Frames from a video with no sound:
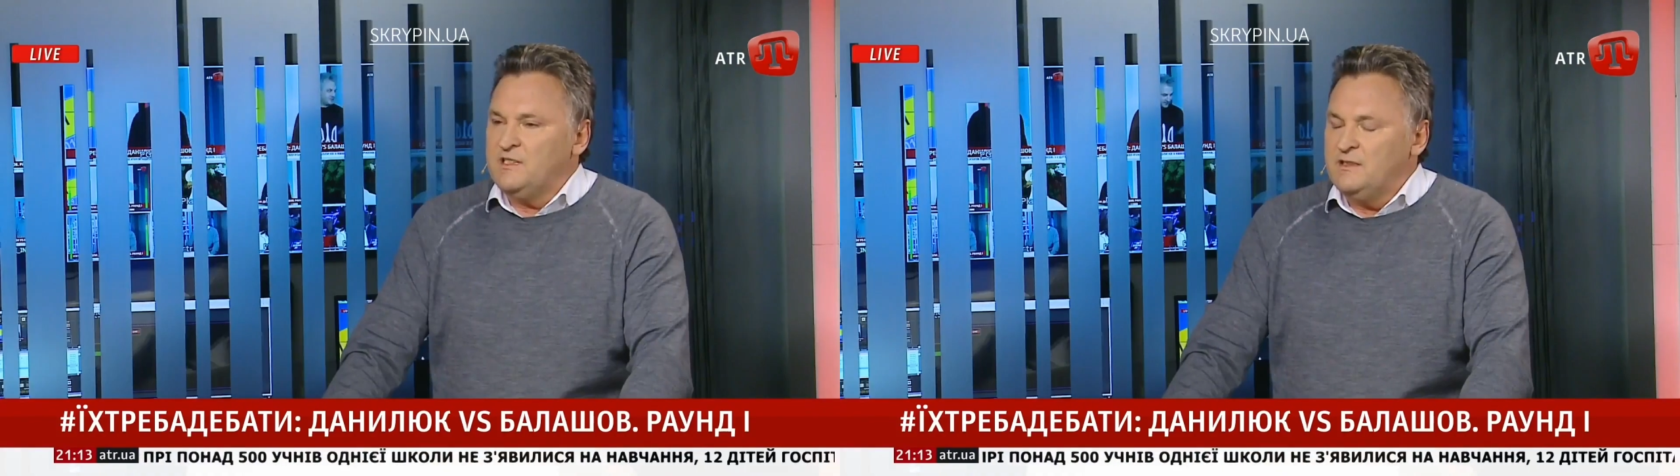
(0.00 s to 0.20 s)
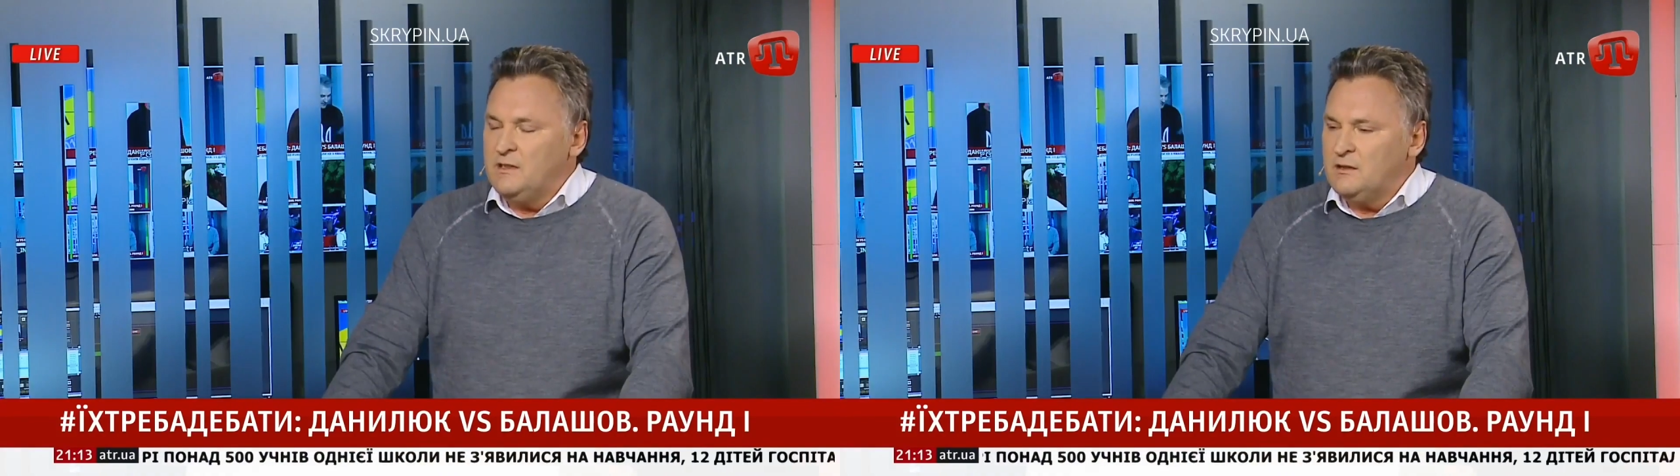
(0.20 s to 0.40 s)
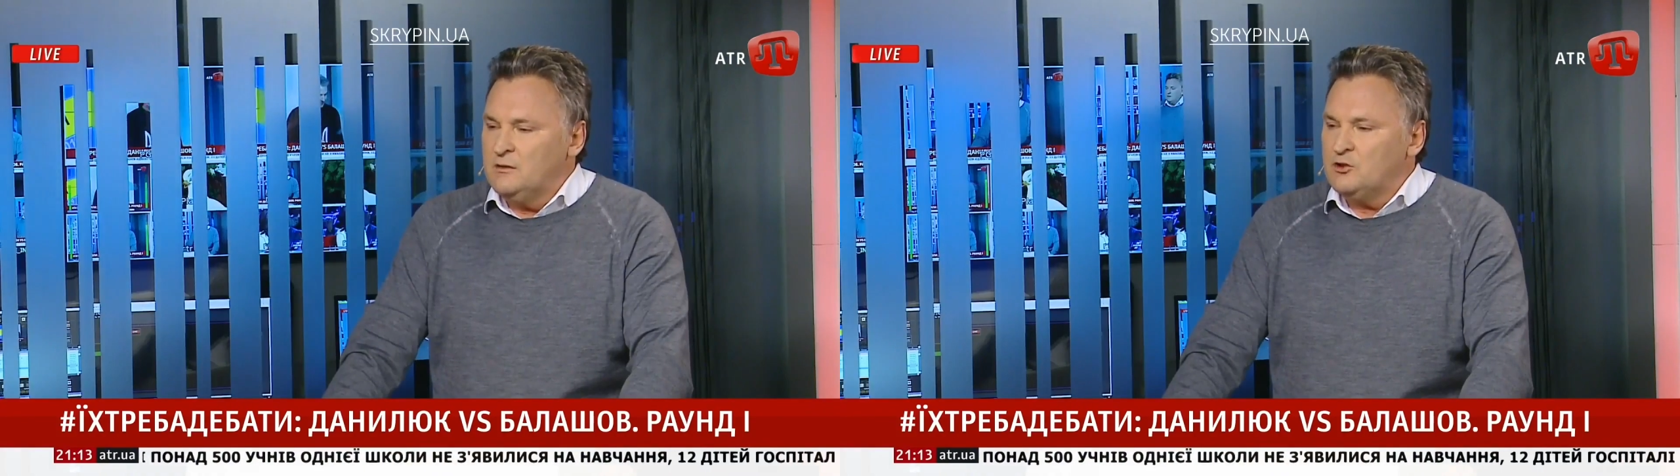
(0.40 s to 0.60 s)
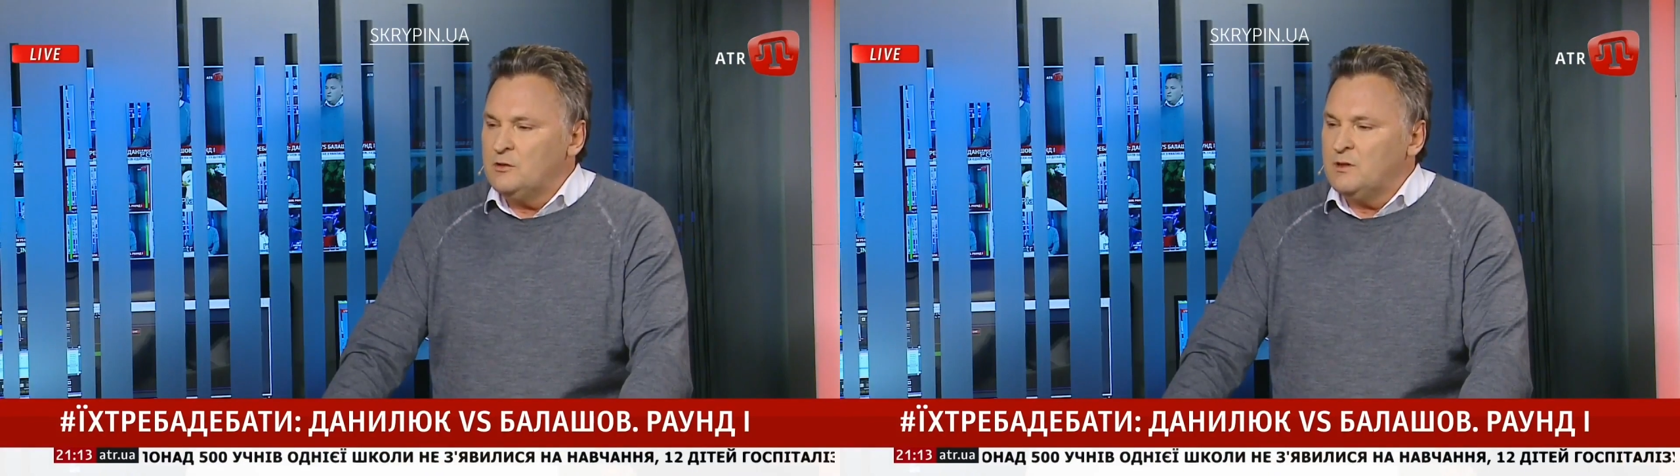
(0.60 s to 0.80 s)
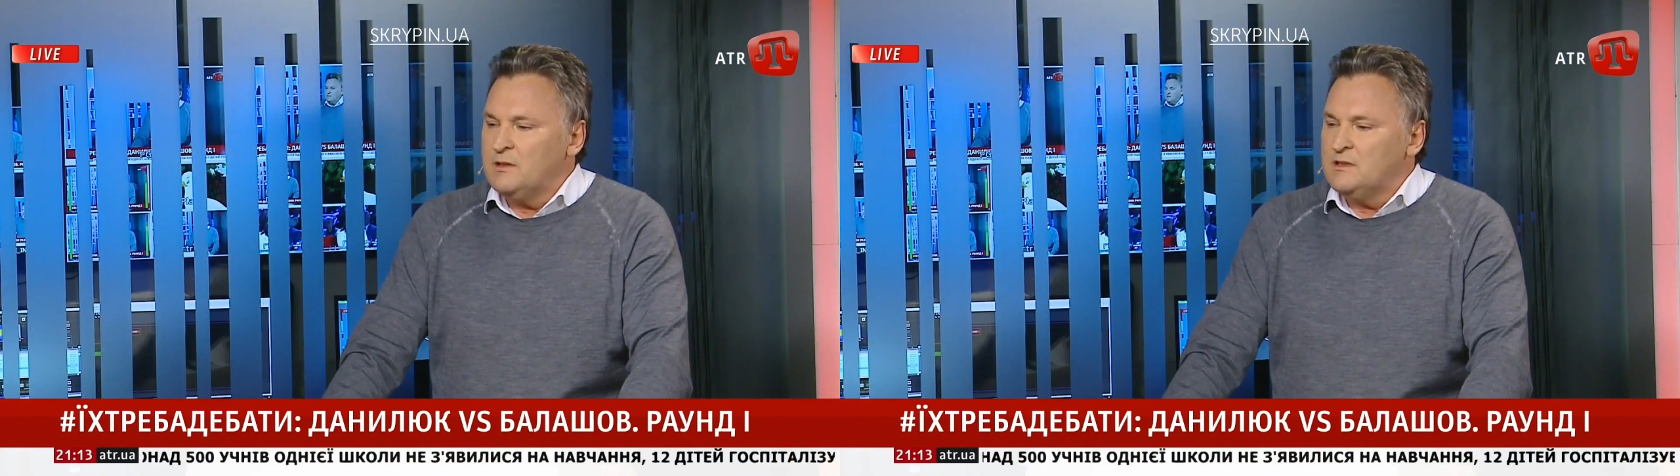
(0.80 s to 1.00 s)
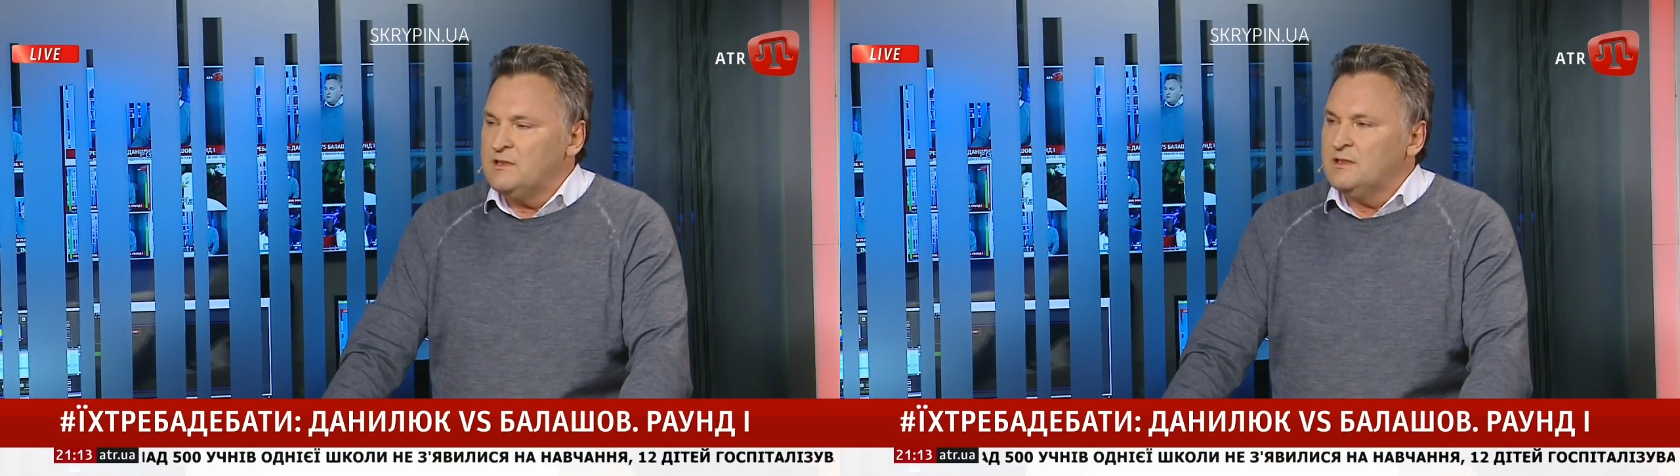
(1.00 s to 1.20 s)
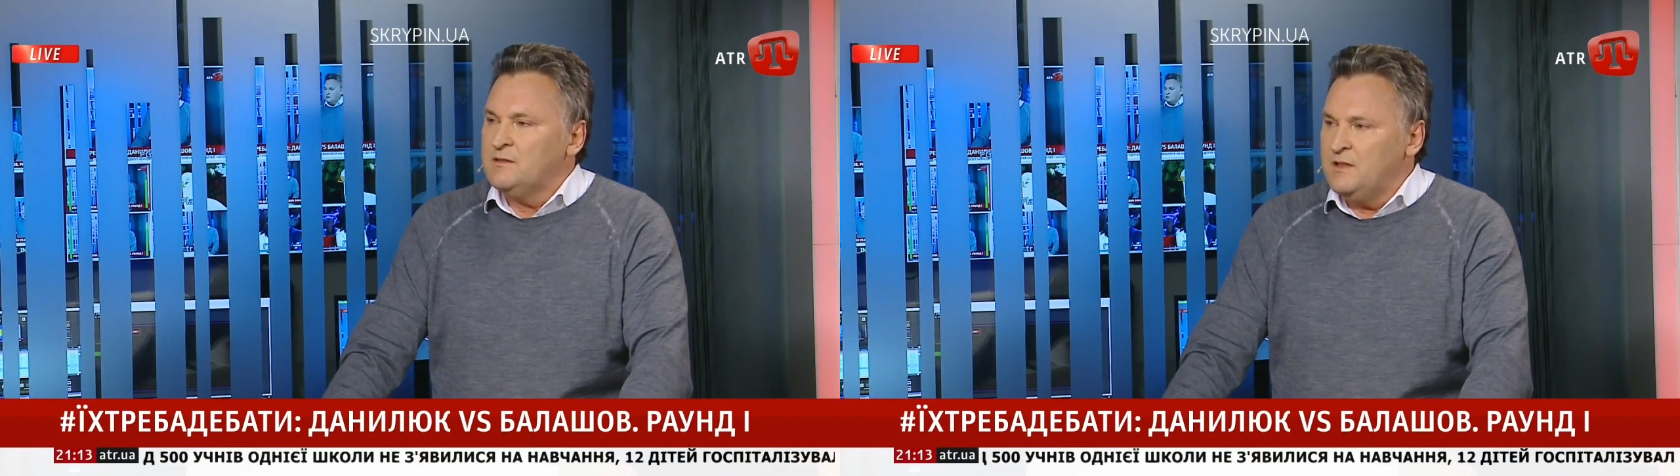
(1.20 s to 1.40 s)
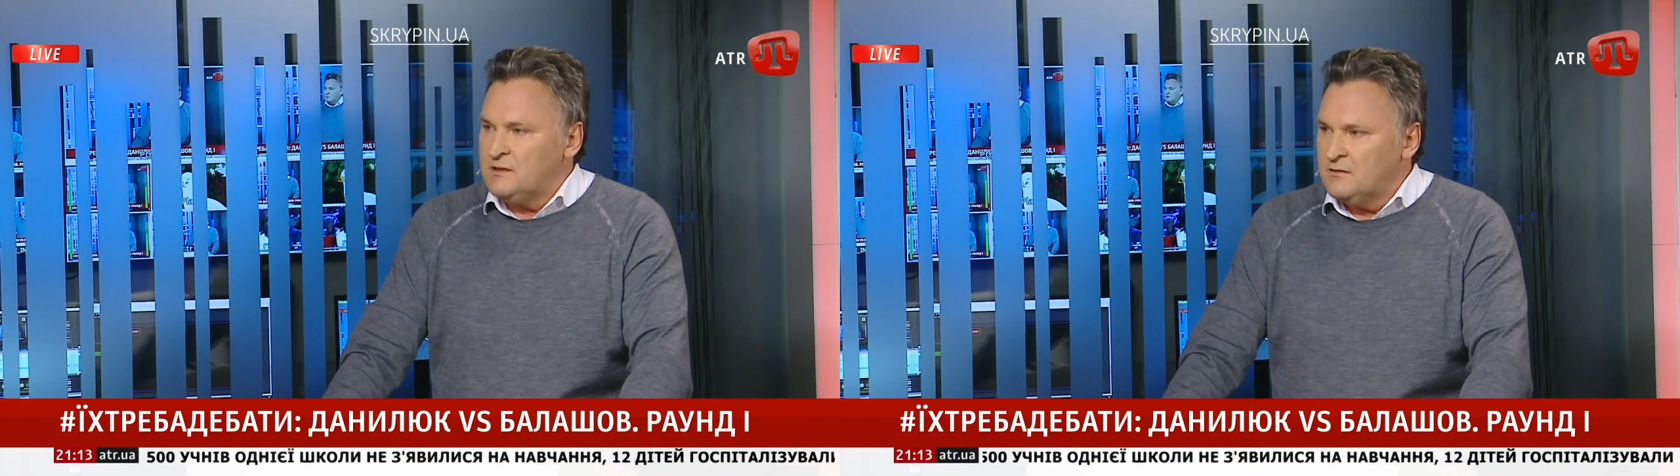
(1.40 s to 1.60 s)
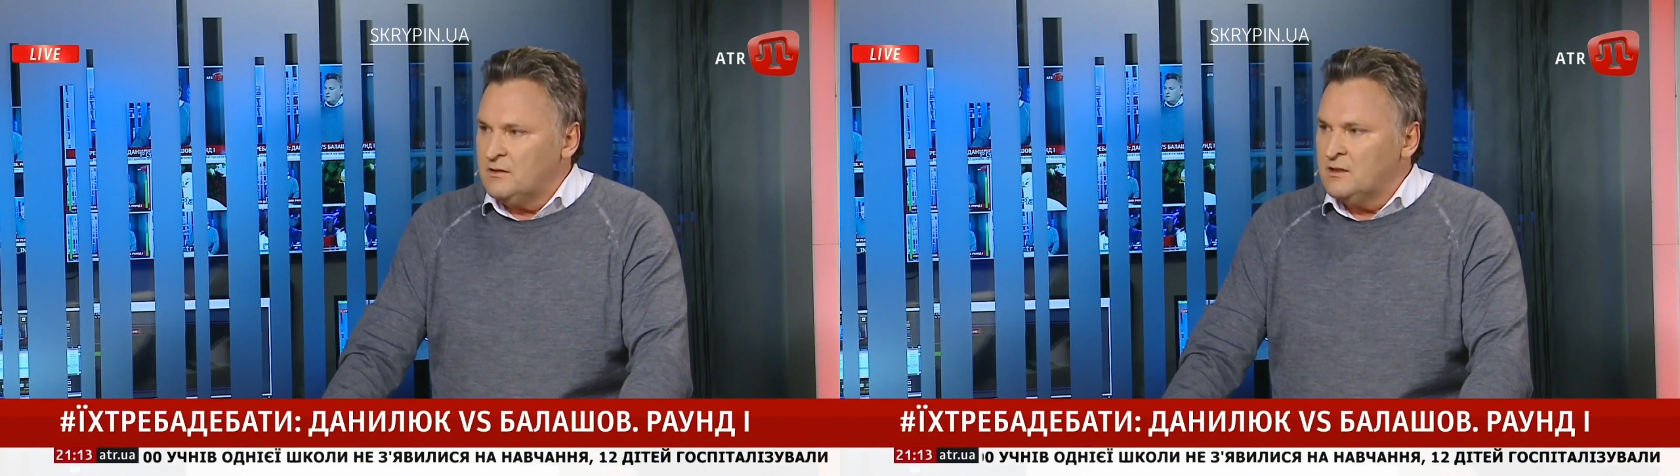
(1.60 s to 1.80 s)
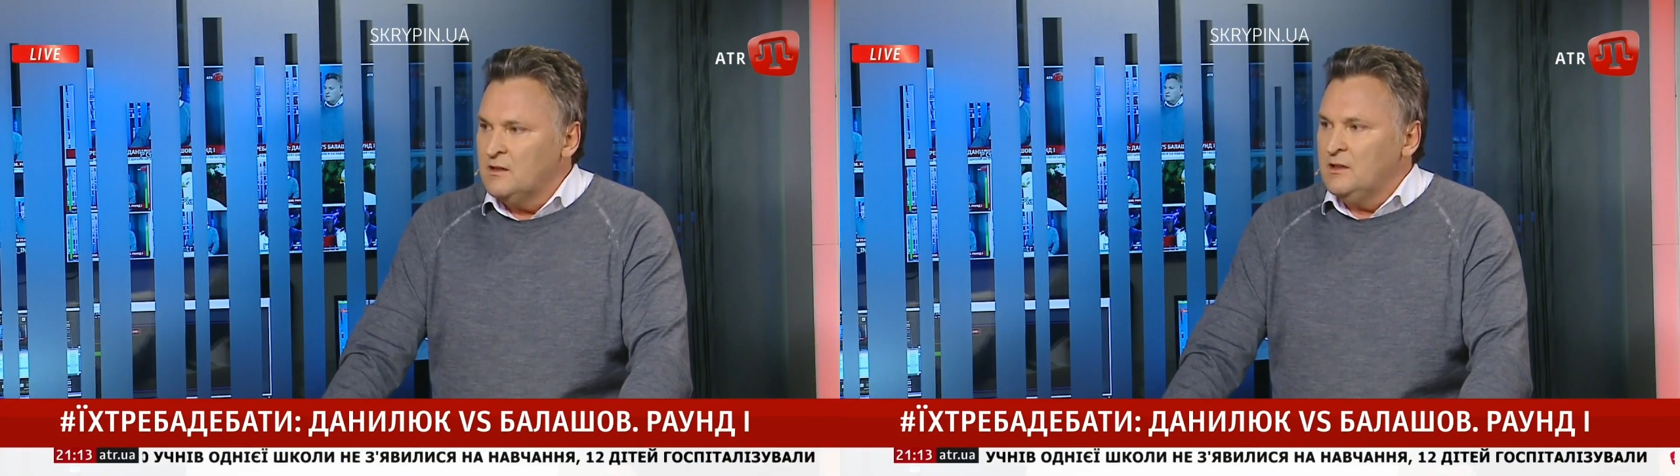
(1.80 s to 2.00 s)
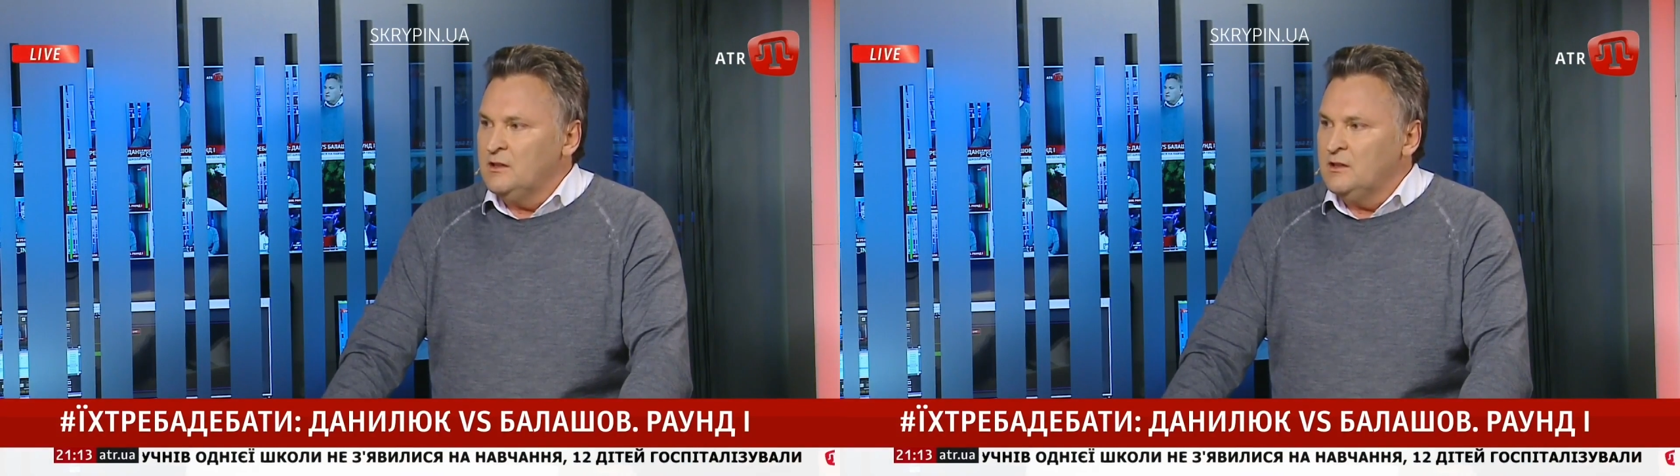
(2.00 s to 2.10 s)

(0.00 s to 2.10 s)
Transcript: деятель должен брать на себя ответственность и